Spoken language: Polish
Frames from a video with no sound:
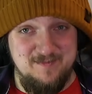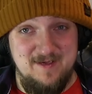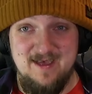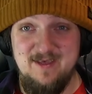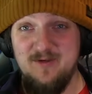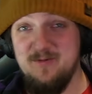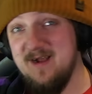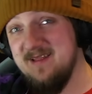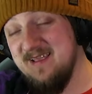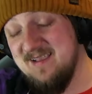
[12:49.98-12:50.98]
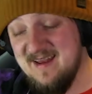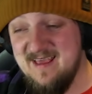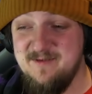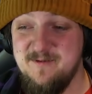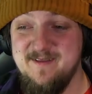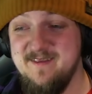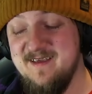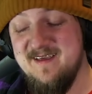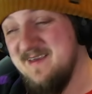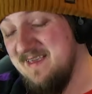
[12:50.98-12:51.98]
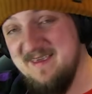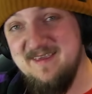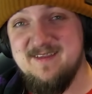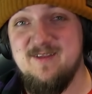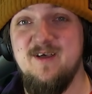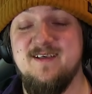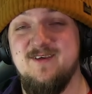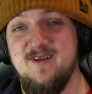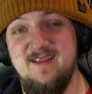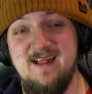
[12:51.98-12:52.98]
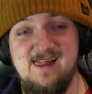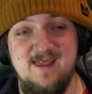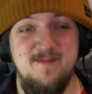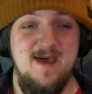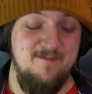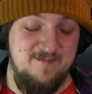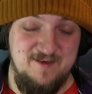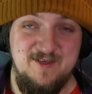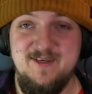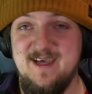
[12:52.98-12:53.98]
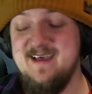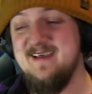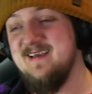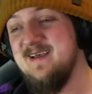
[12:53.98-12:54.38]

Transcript: mnie. You are the great one. I to jest oryginalny mem, widzicie?